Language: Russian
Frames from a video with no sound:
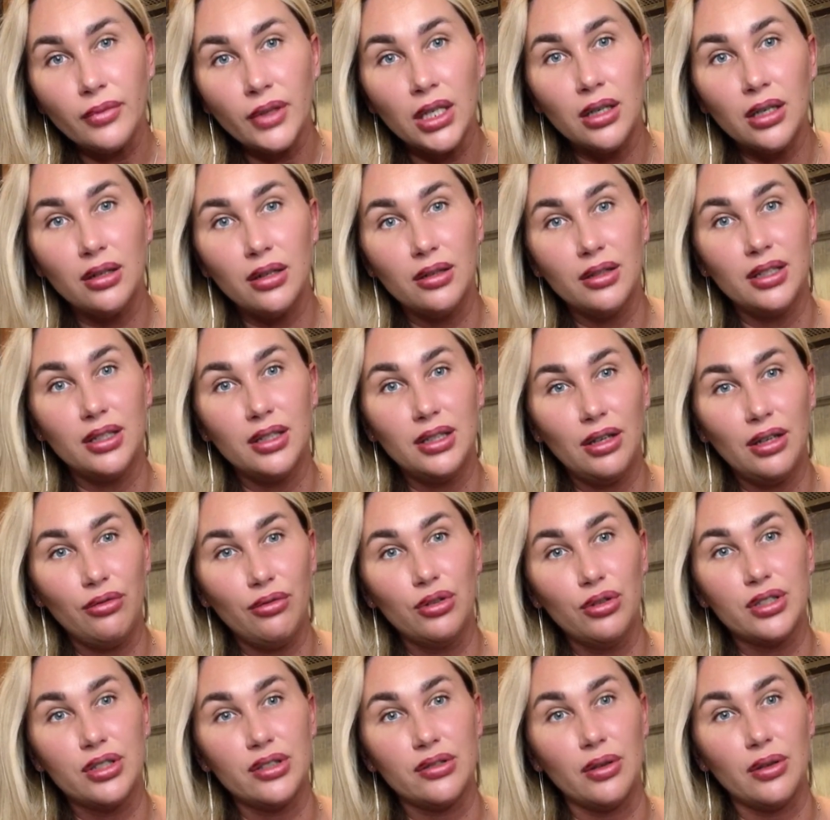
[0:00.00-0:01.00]
э,
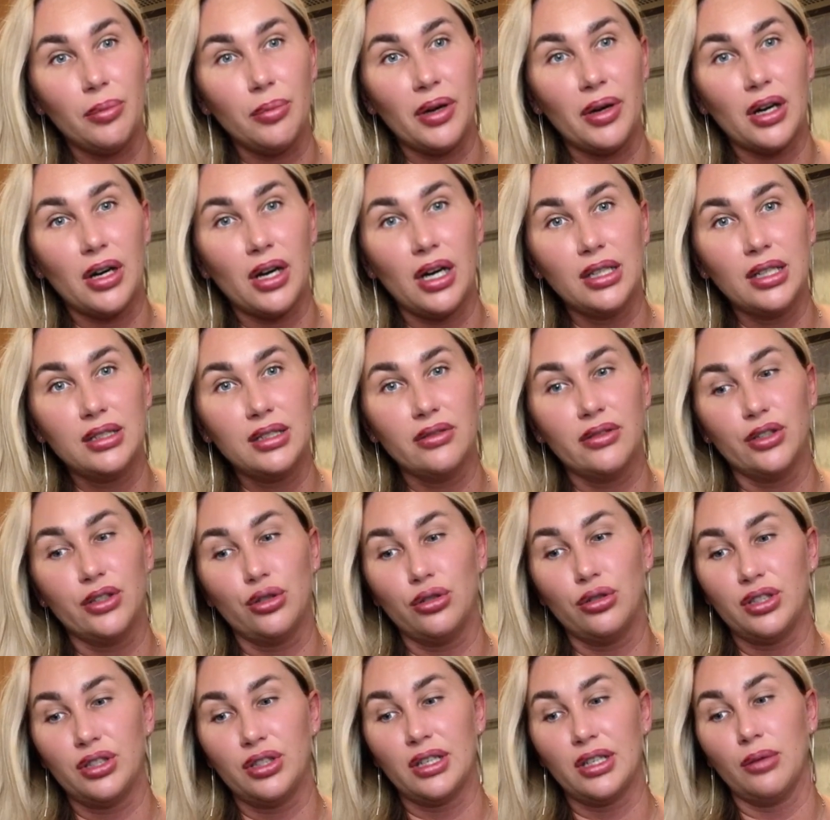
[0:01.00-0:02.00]
недовольствие показывает,
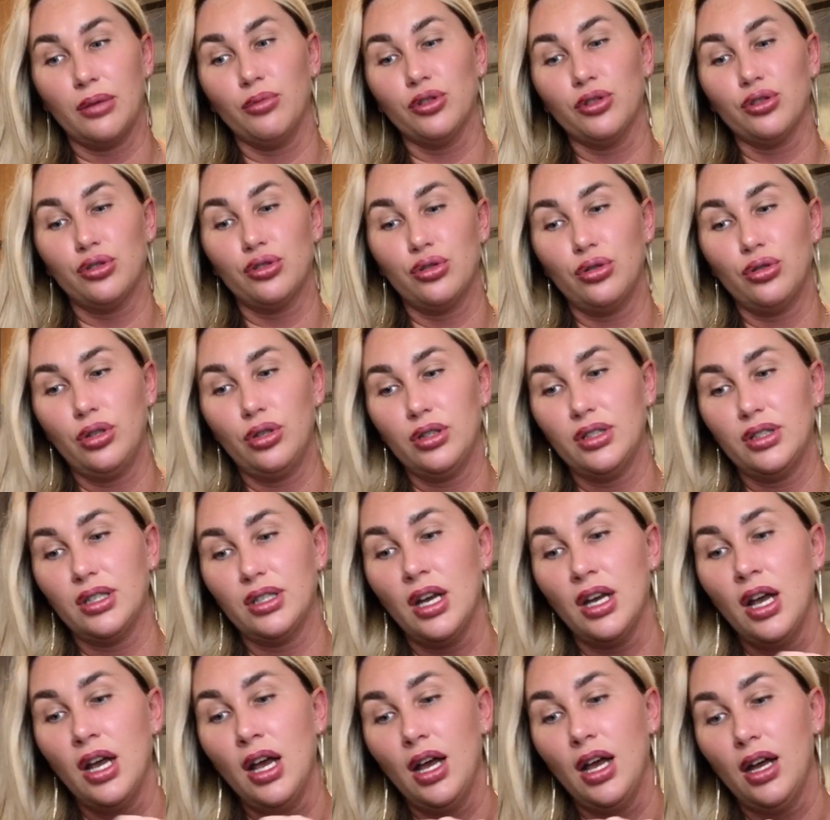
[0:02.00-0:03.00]
то есть с кем он
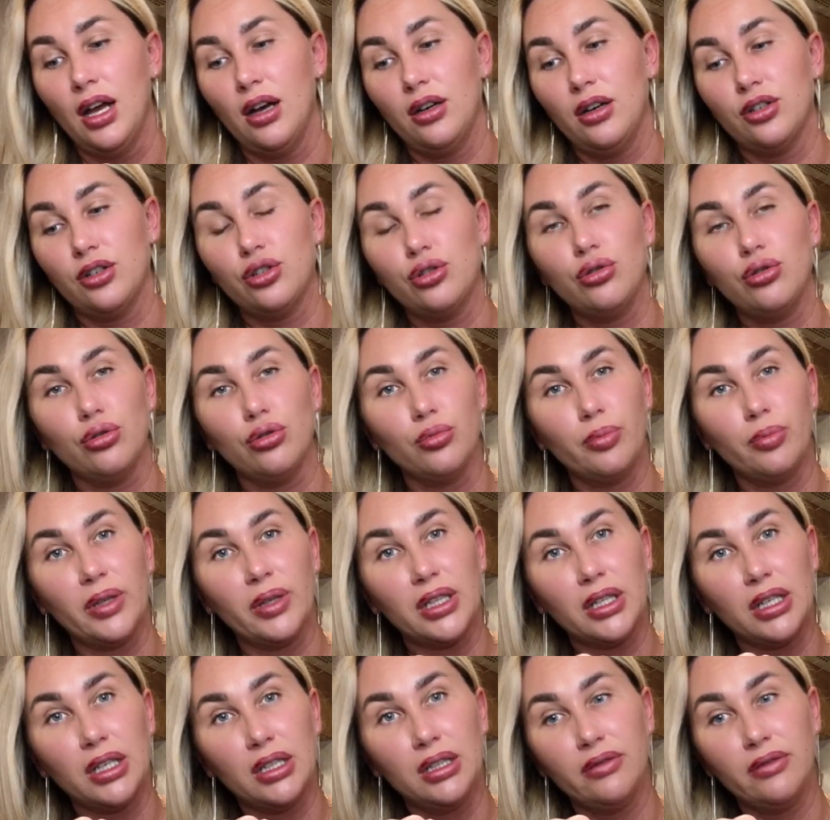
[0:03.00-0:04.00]
ссорится, э, что он
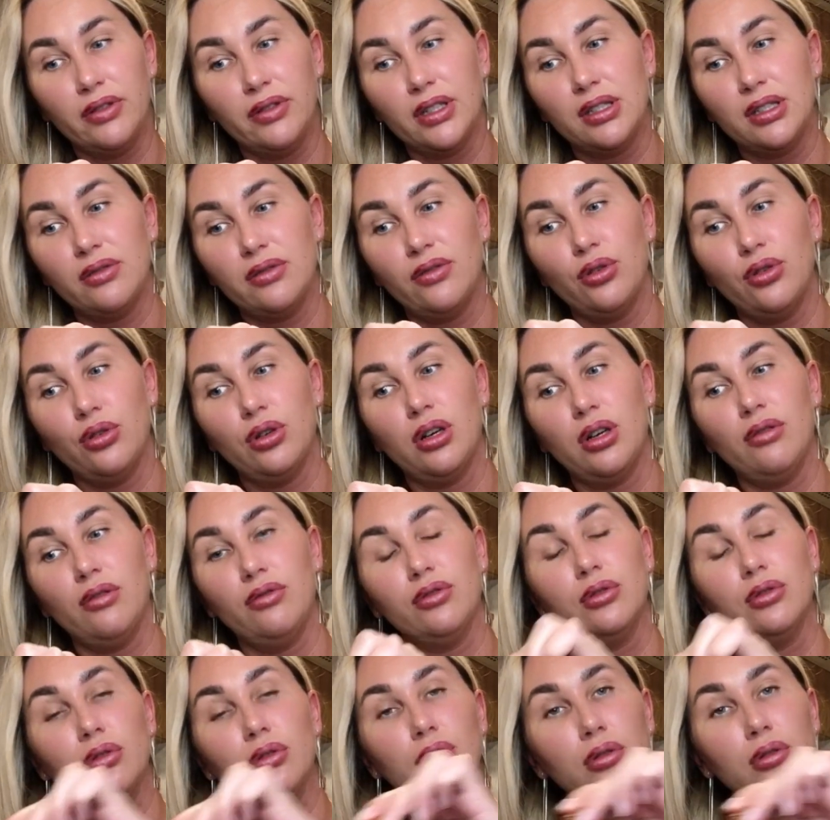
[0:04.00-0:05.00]
подкидывает свое
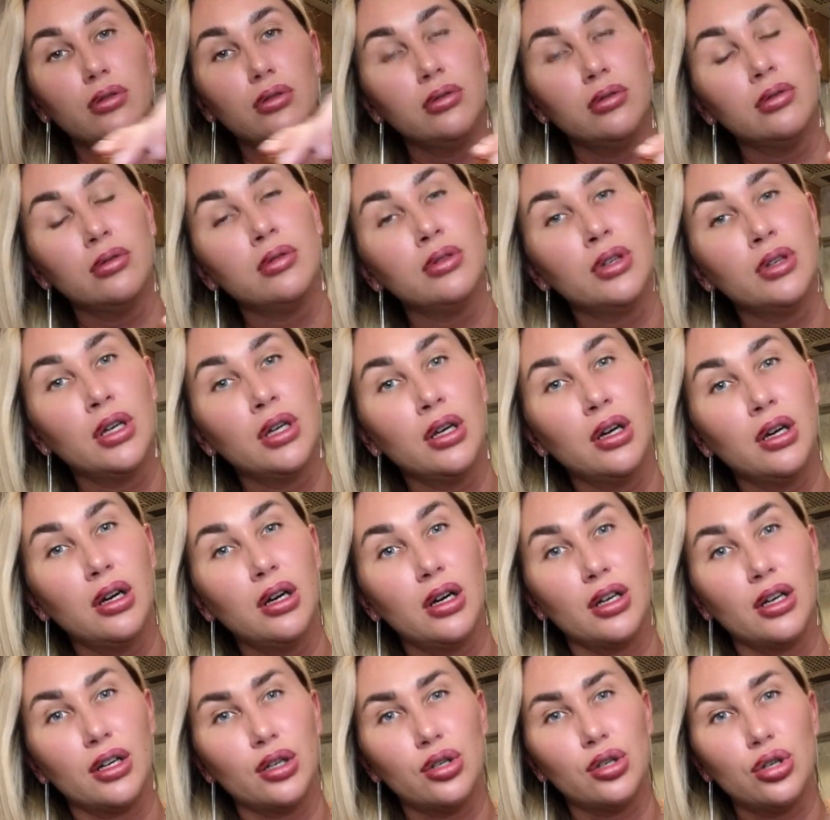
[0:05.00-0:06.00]
говно?
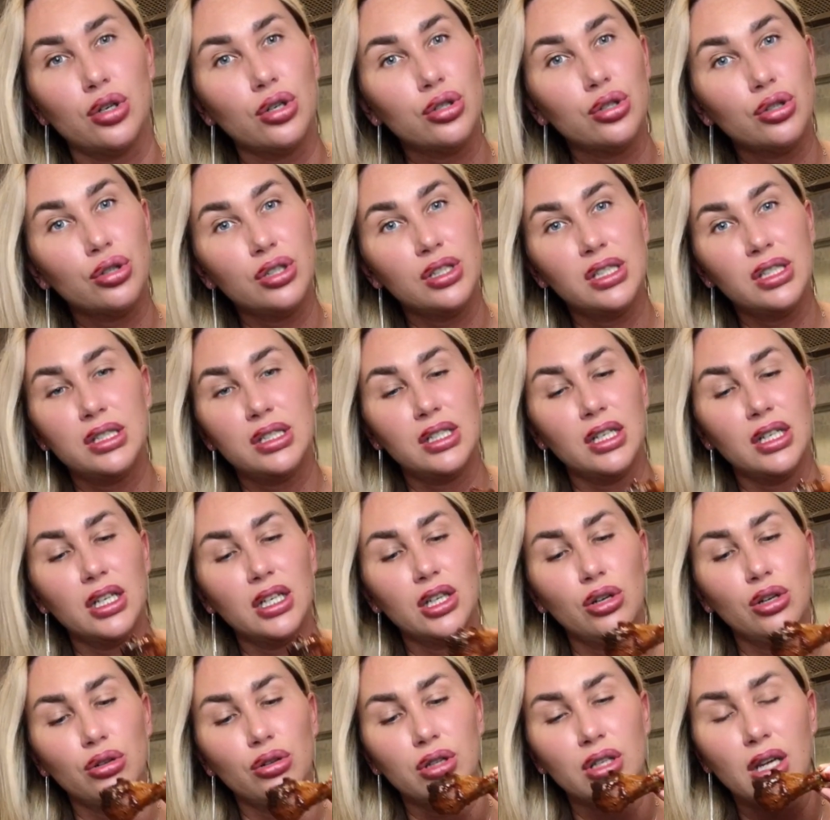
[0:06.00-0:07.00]
Хорошо, что
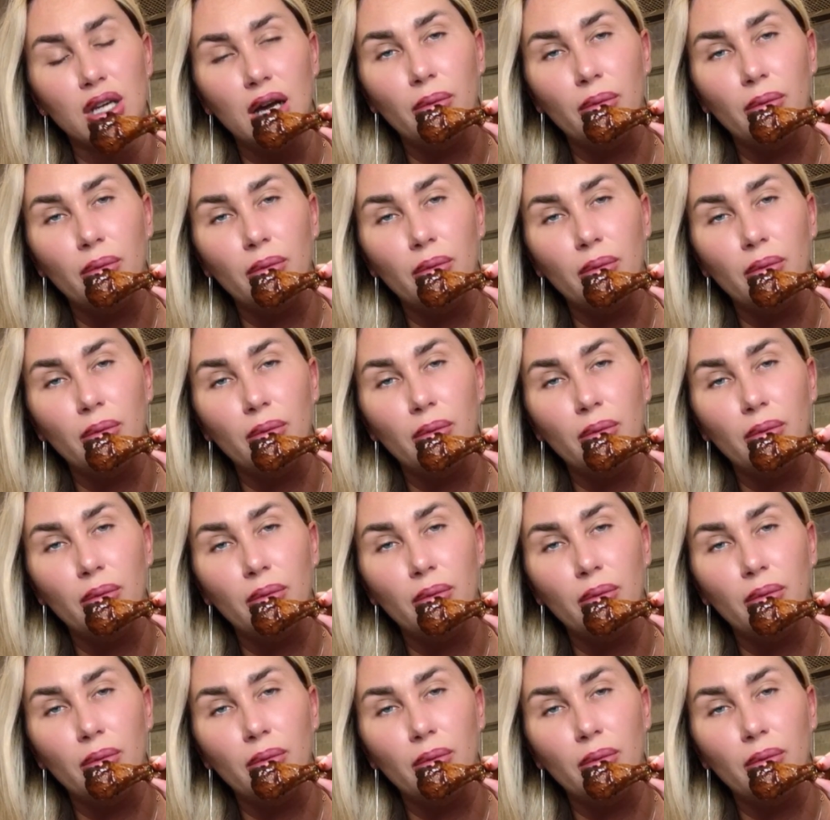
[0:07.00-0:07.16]
стены он не